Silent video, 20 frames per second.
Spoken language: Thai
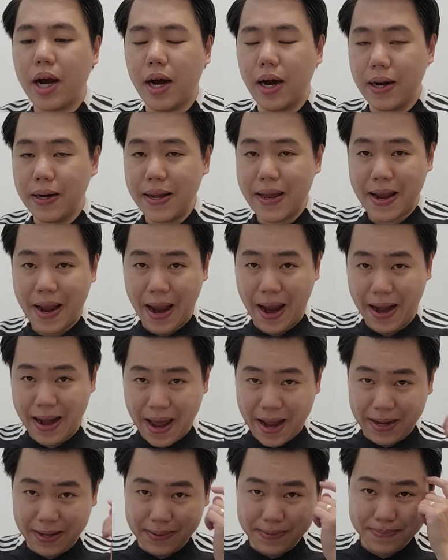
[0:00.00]
เออร์ลิงฮาแล
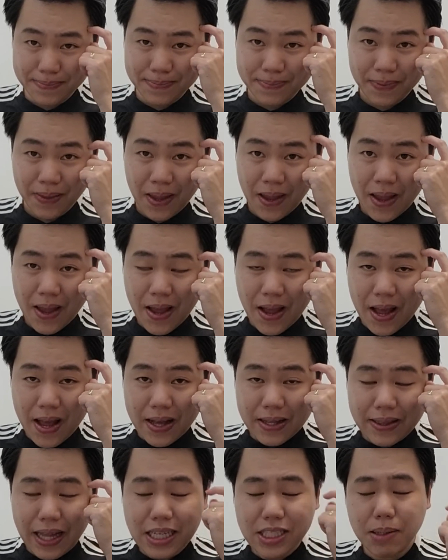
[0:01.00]
นด์
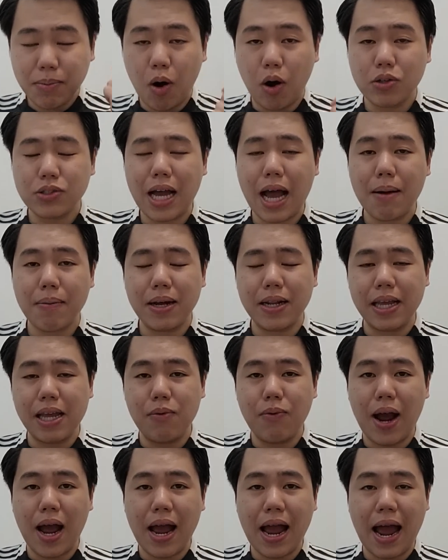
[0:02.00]
น่าจะพอทราบกันดี
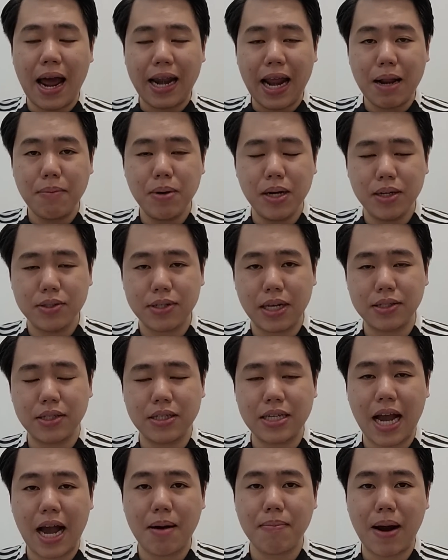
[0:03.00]
ว่าฮาแลนด์เพิ่งเซ็นสัญ
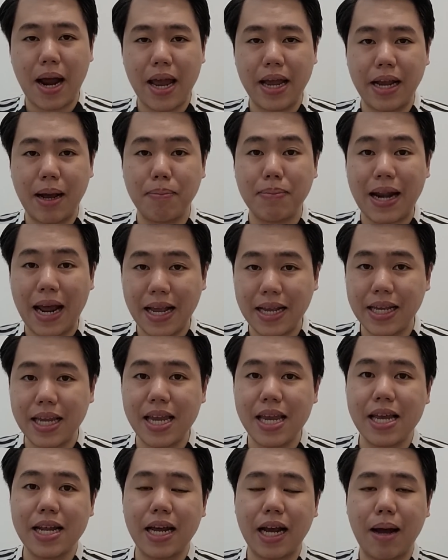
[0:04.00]
ญาใหม่กับไน
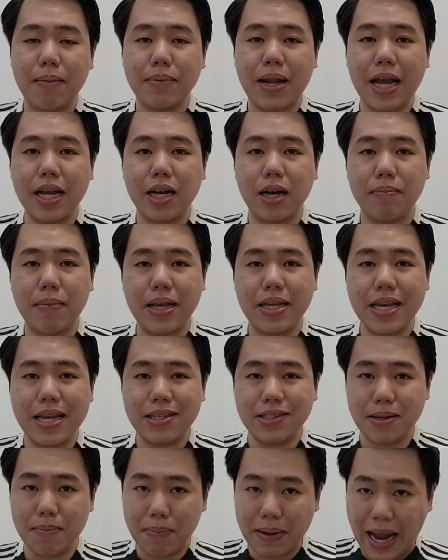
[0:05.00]
กี้นะครับได้เงินไป
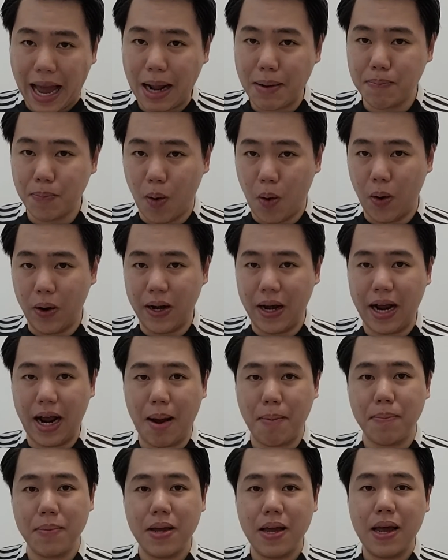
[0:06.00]
20 ล้านปอนด์นะครั
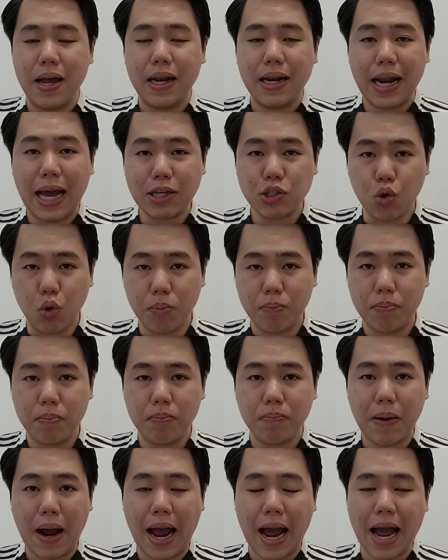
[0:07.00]
บล่าสุด
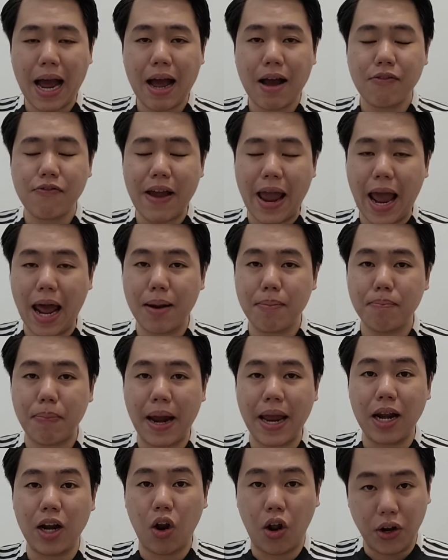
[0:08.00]
พาแฟนไป
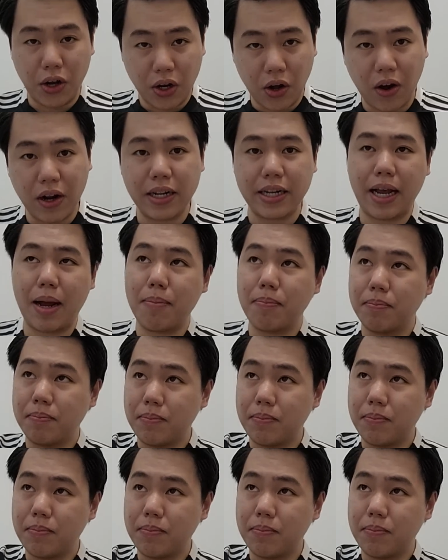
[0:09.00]
ลอนดอนครับ